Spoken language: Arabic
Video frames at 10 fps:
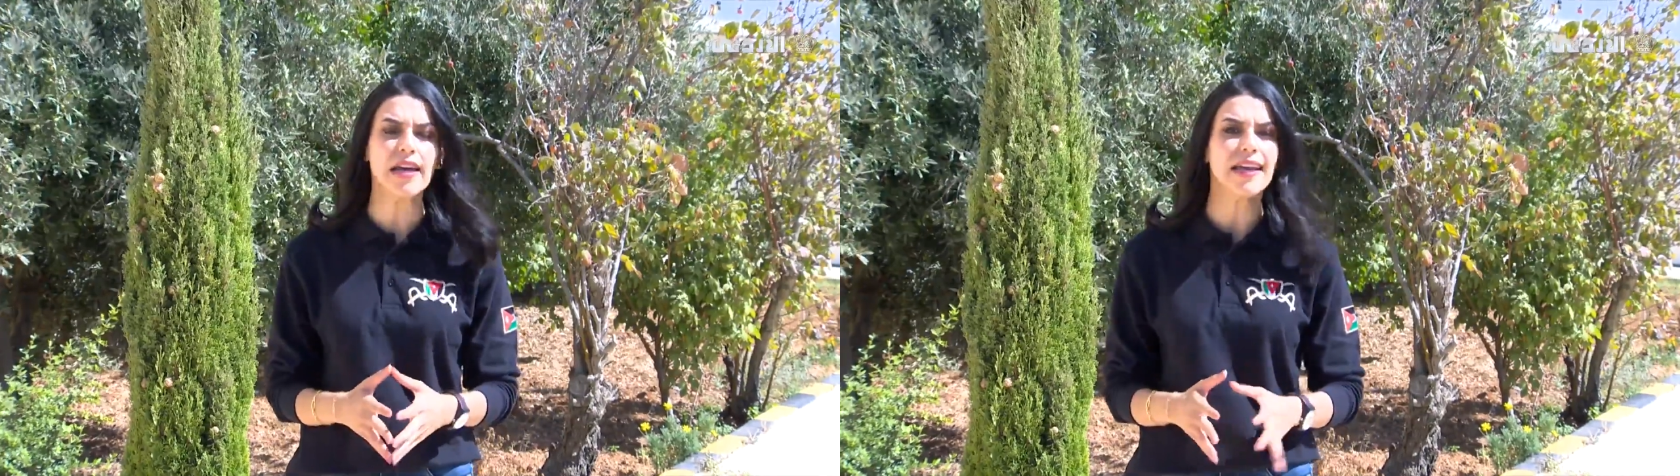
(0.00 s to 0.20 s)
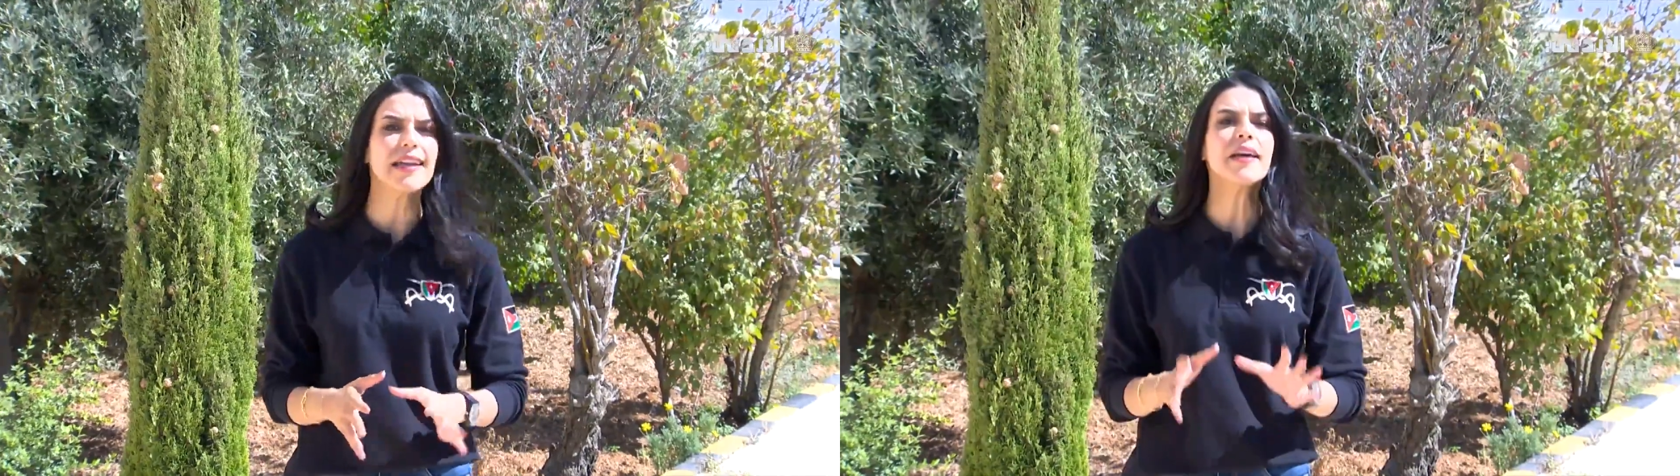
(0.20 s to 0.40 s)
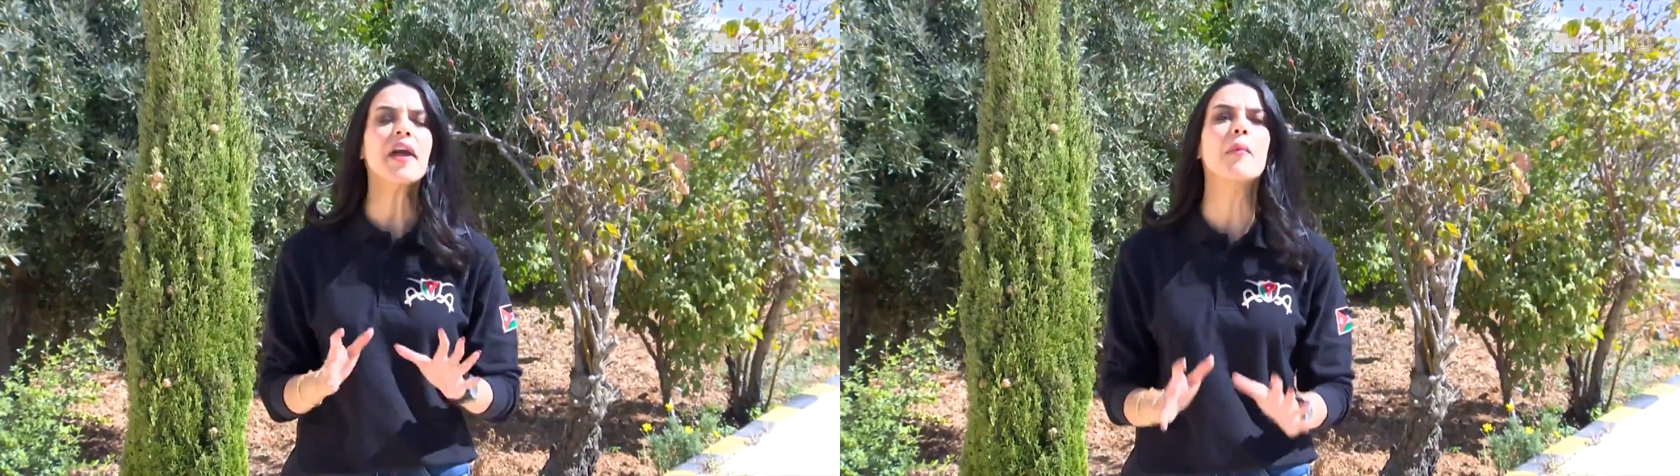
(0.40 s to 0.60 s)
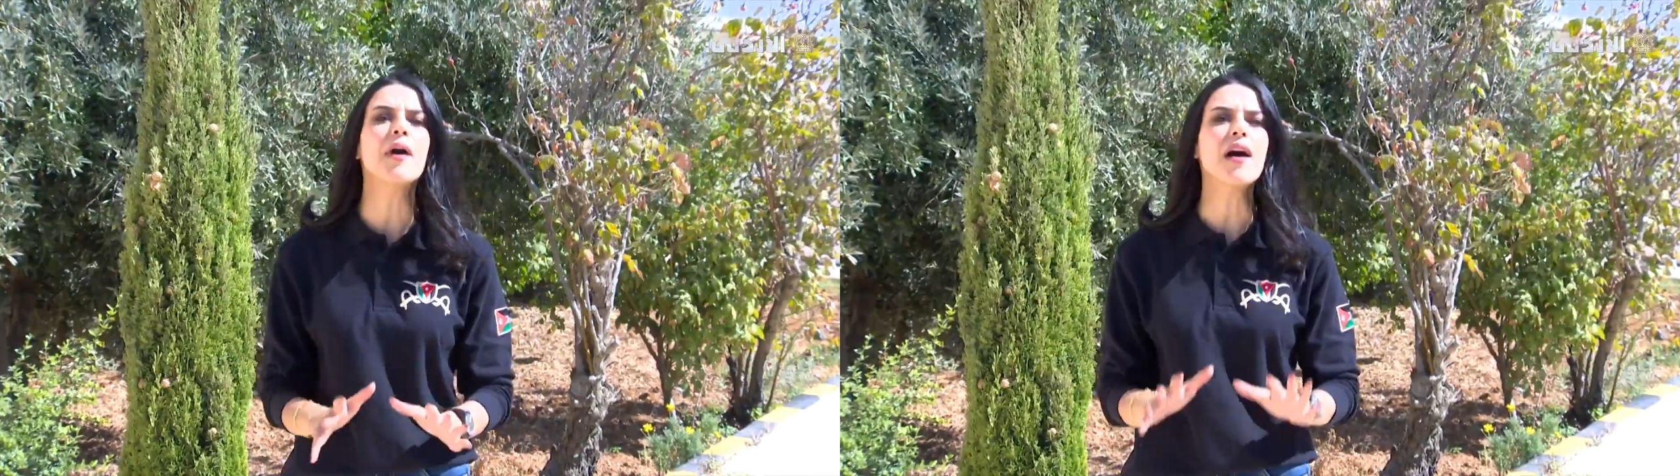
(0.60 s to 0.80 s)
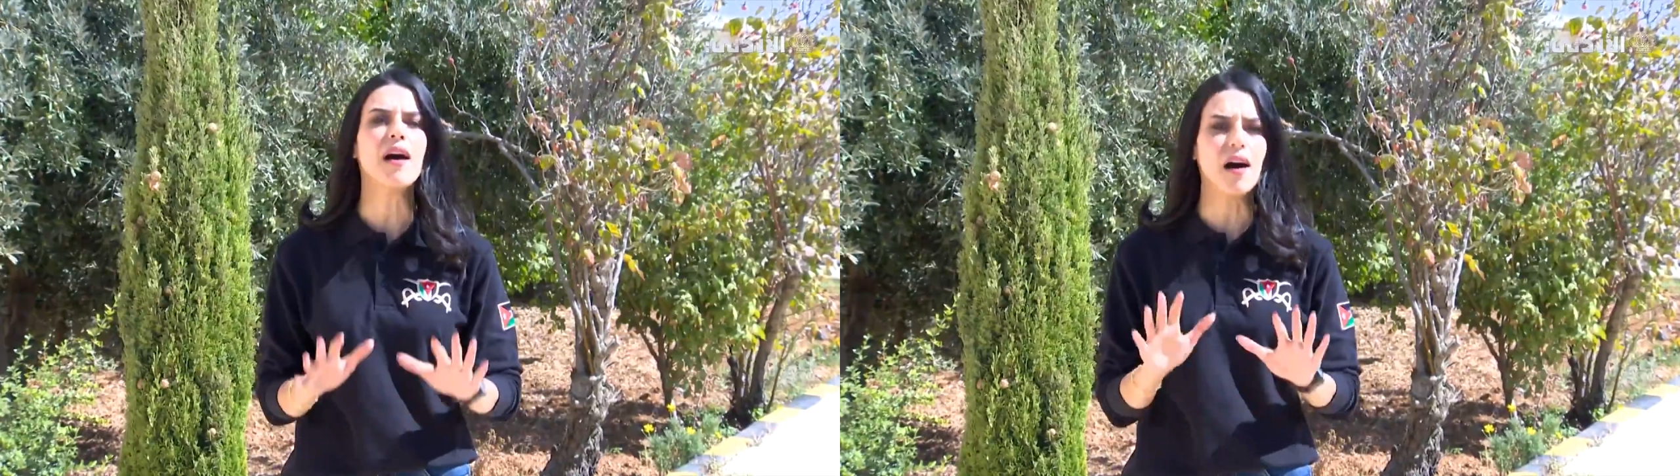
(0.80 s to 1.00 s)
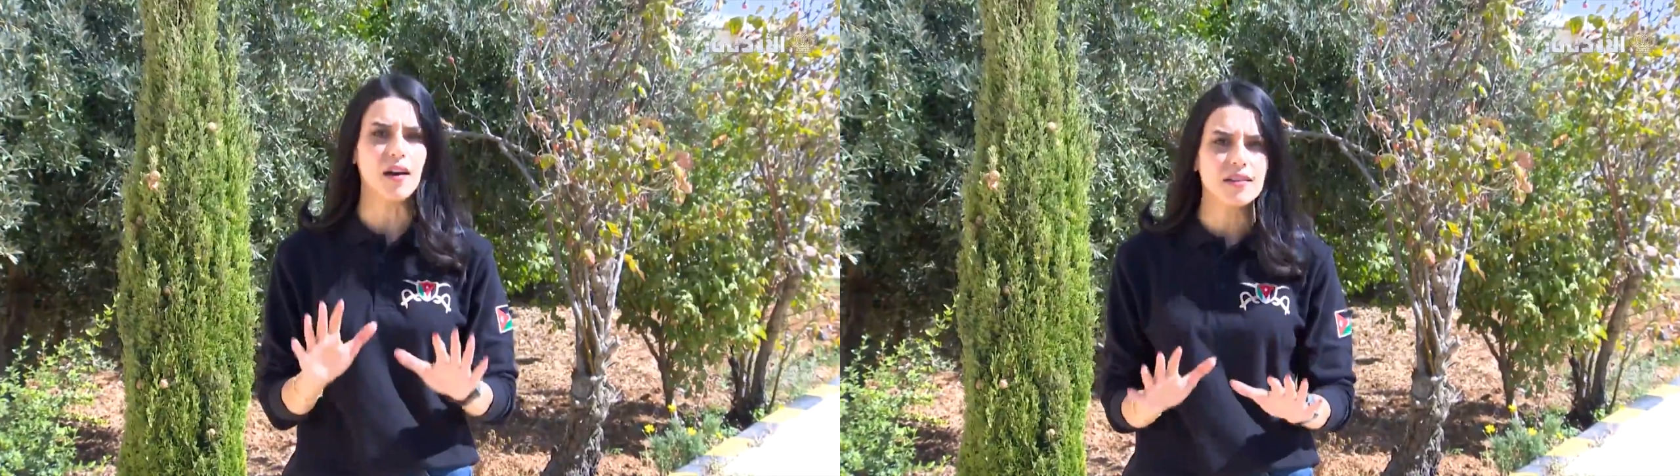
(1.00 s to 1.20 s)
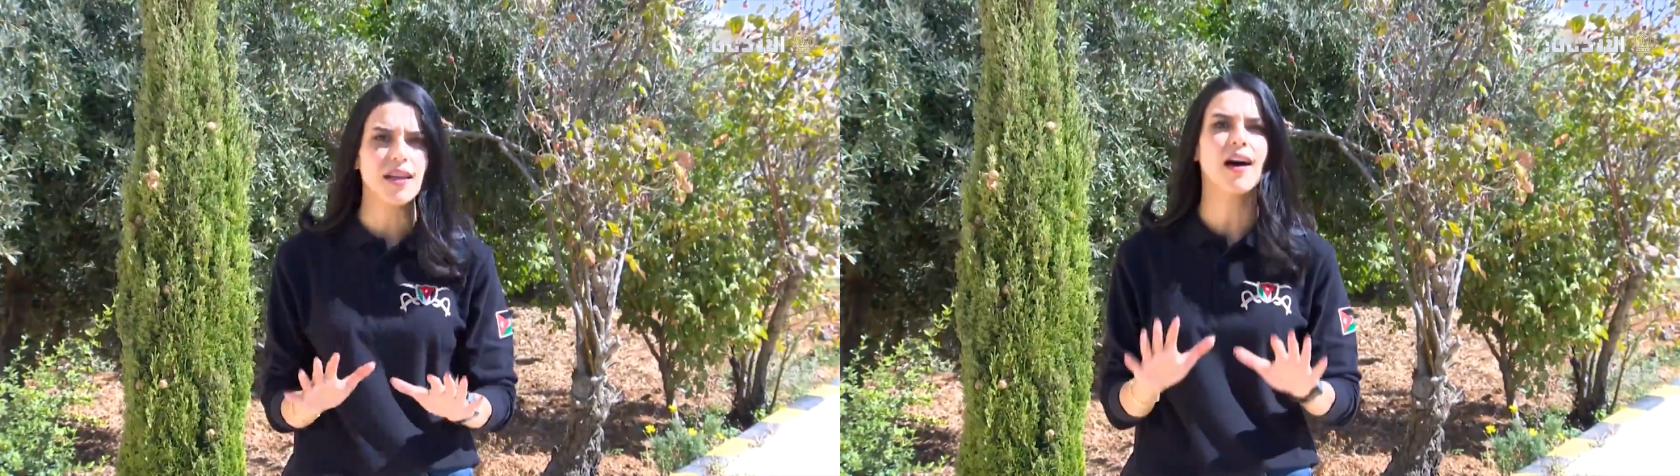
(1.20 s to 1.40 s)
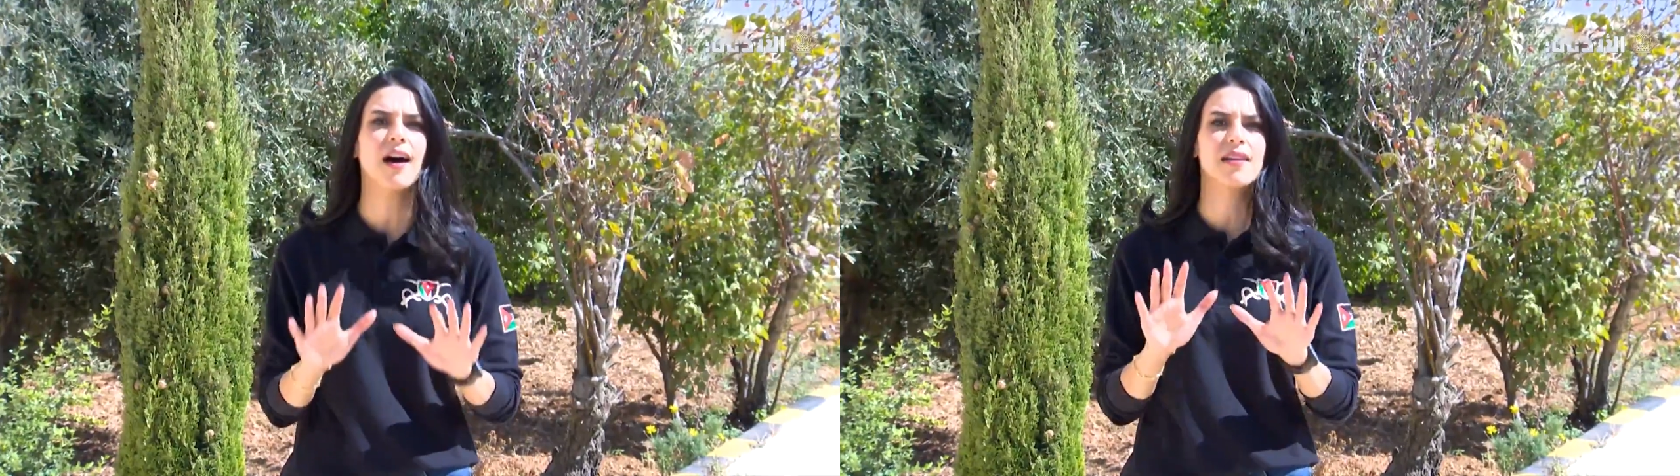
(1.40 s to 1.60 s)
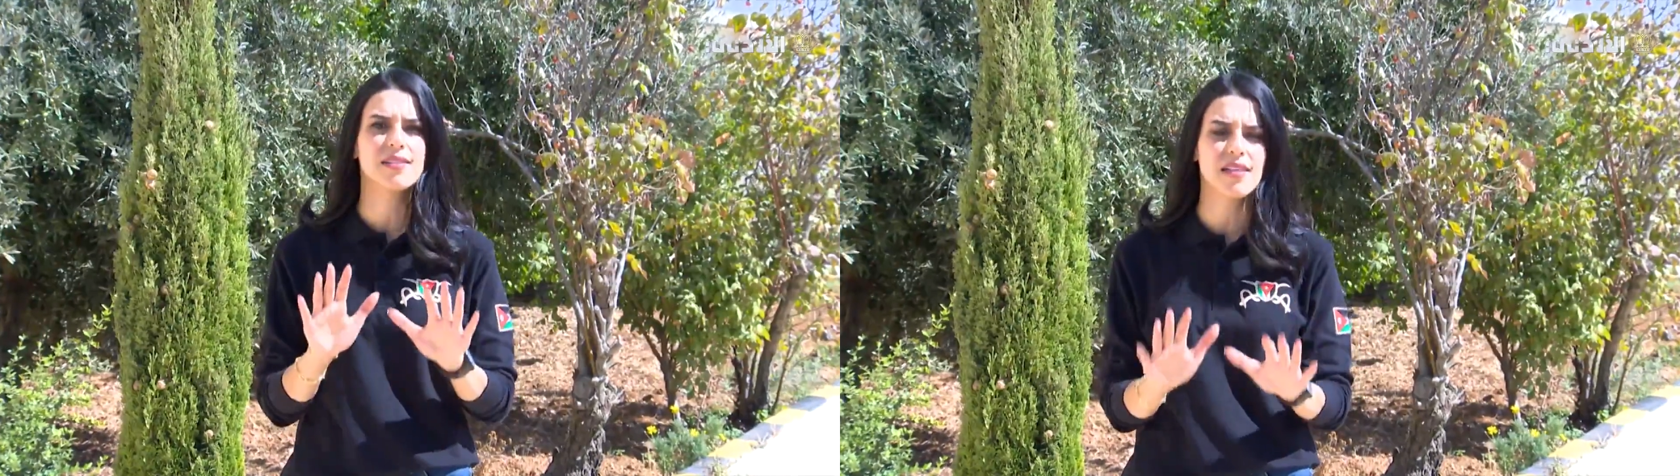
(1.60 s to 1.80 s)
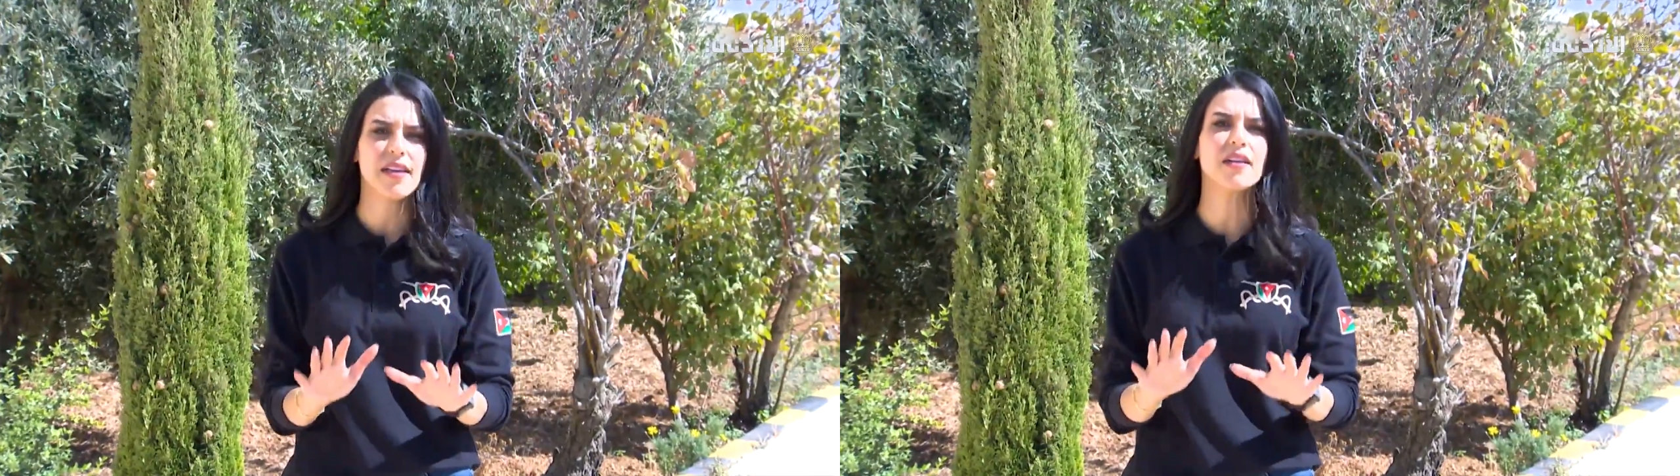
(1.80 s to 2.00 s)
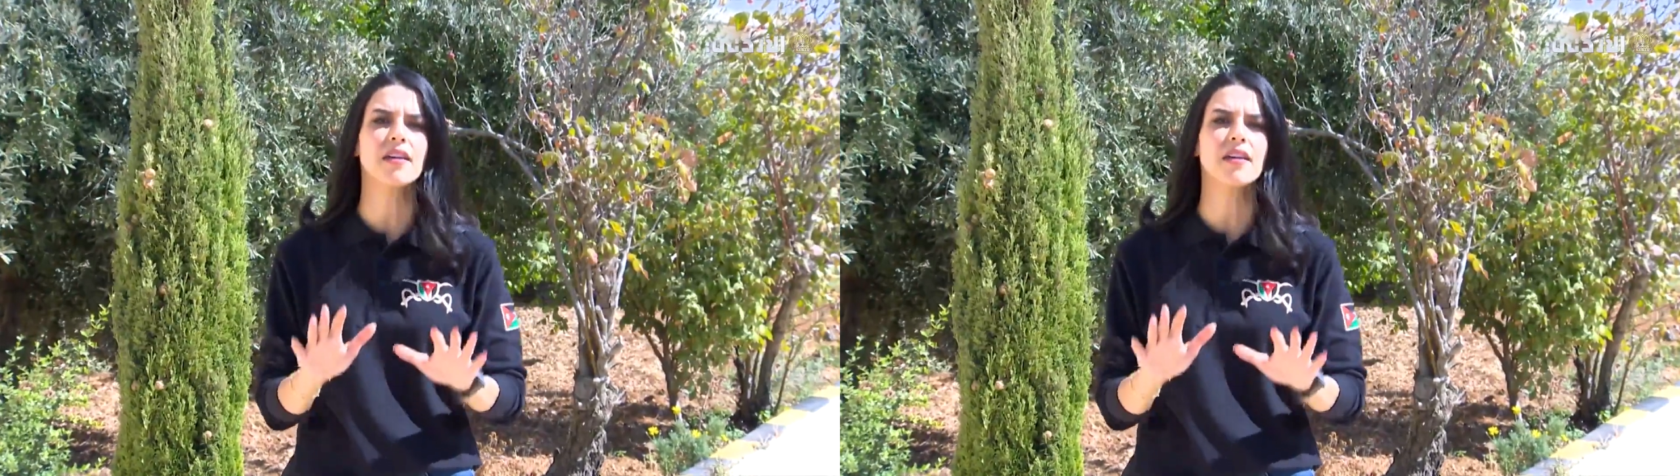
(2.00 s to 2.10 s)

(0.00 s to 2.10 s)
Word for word: إلا أنها ما أعاقتها على السير